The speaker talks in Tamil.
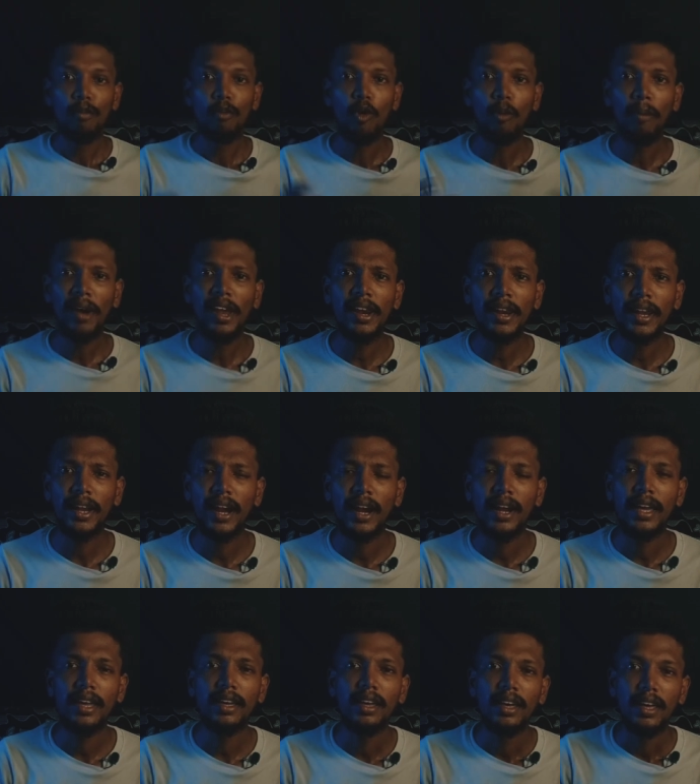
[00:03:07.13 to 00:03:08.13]
மொபைல்
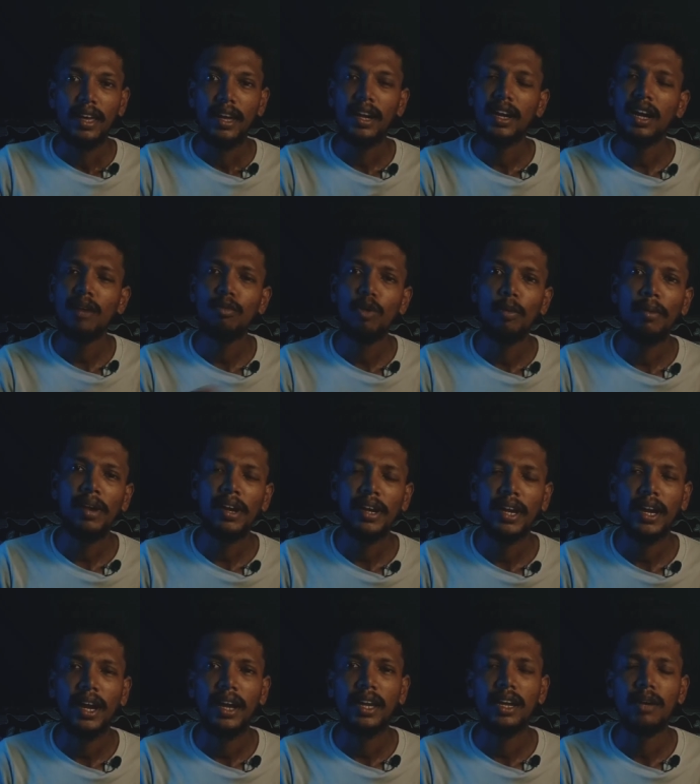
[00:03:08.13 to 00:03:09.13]
ரெக்கார்டிங் என்னடா மொபைல்
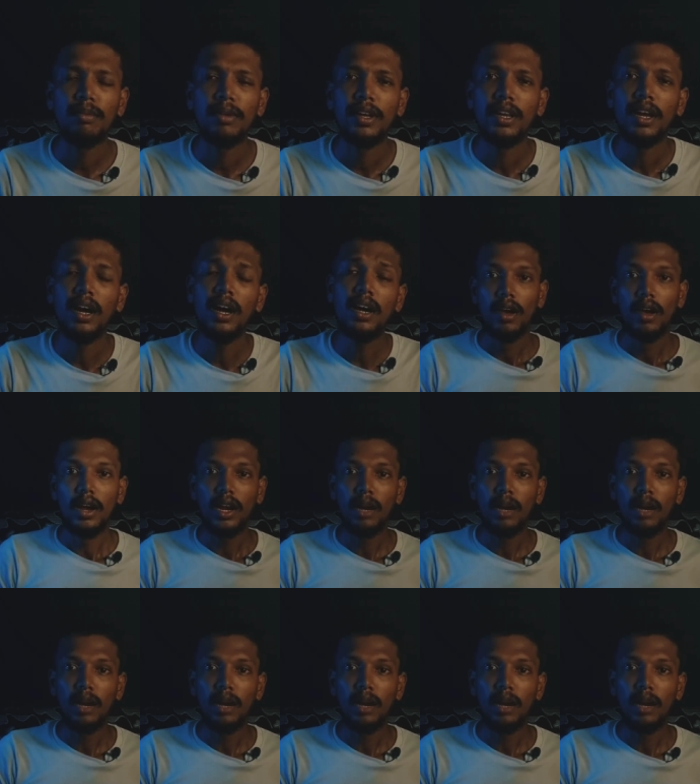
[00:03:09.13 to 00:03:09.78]
ரெக்கார்டிங் அப்படின்னா